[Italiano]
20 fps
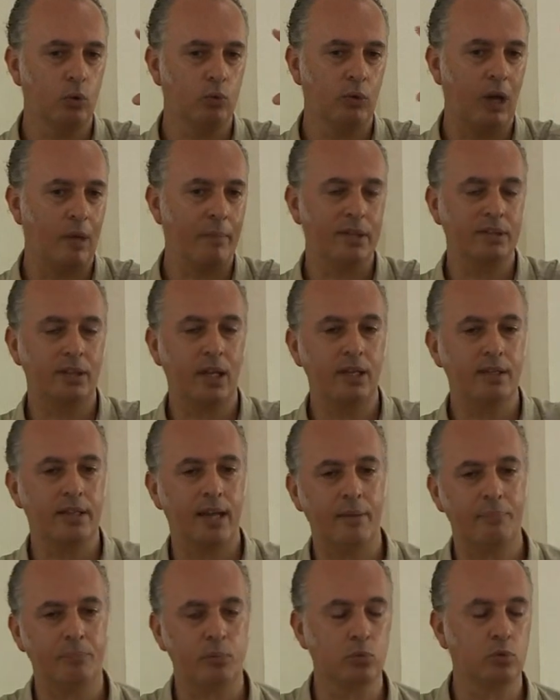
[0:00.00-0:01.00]
con una
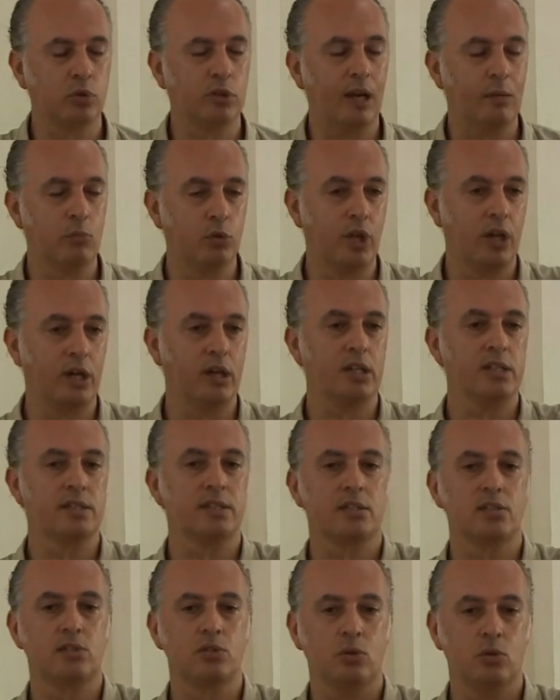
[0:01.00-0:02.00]
mentalità appunto della
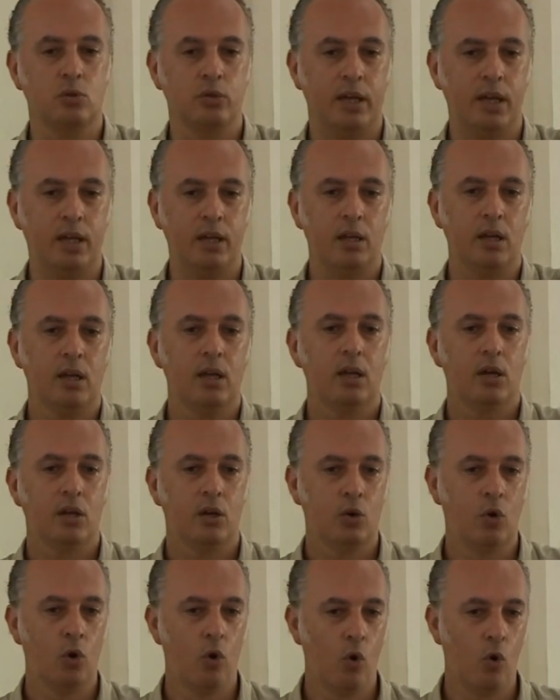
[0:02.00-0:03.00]
modernizzazione,
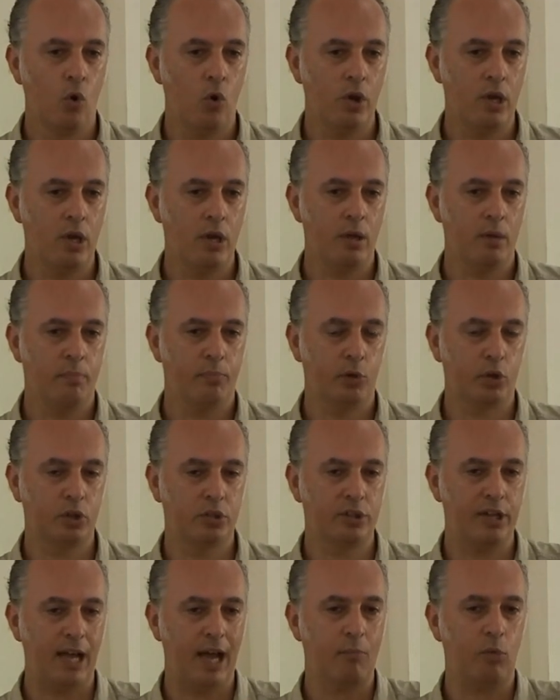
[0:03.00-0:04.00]
noi
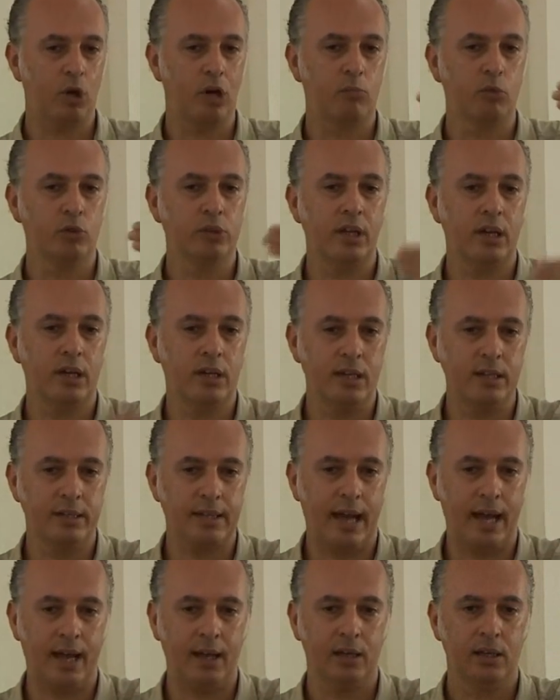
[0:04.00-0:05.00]
portiamo la
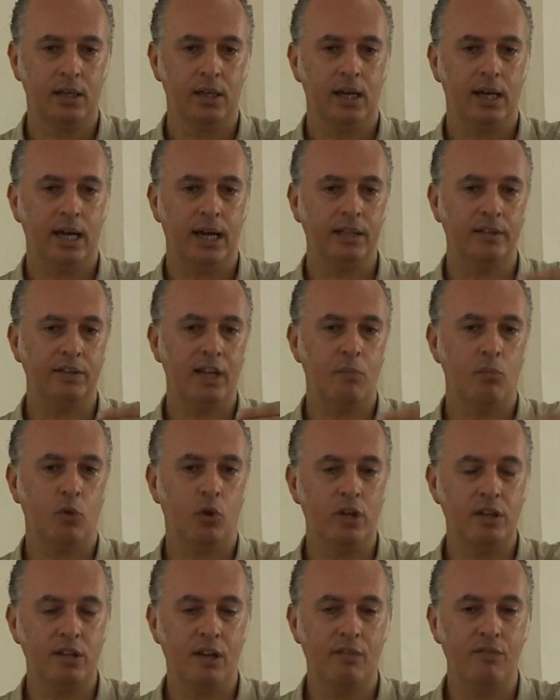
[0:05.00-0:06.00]
modernità,
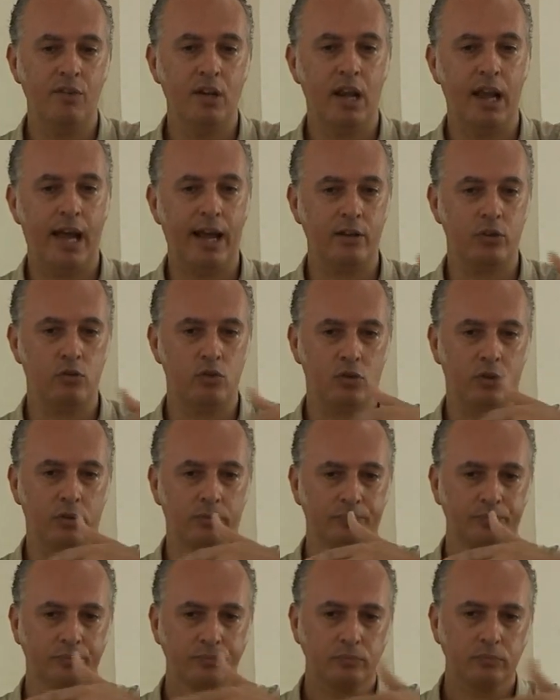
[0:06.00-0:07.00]
andiamo lì nel
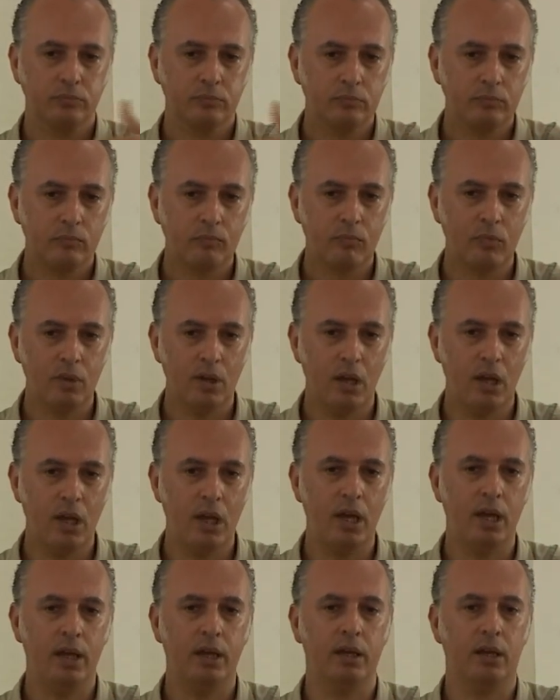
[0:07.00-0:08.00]
villaggio
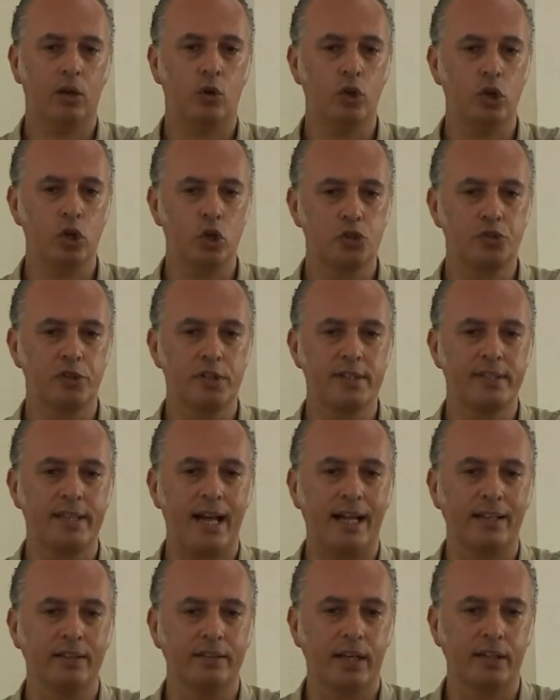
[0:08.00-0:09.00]
e con i nostri
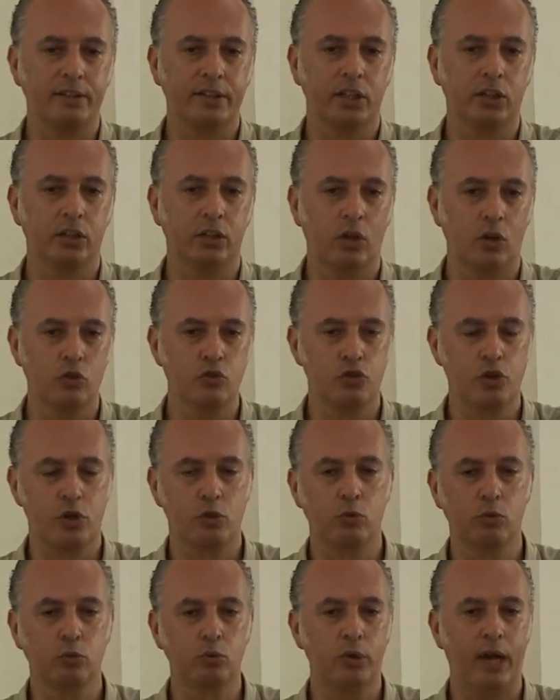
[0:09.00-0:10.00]
standard
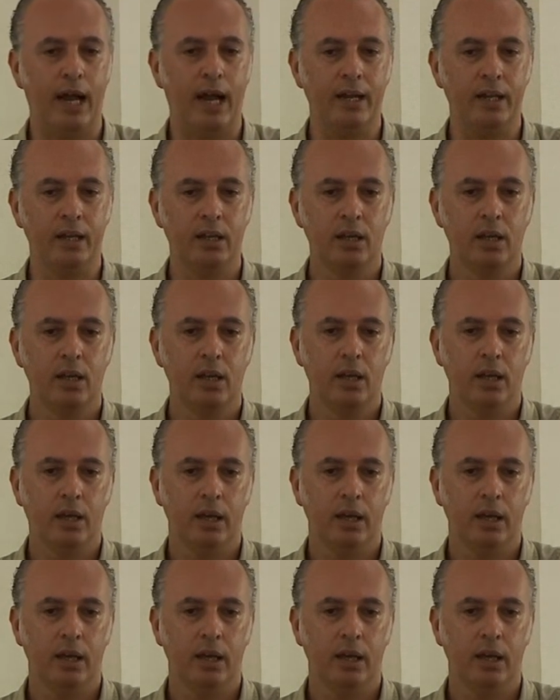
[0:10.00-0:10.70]
tecnologici e culturali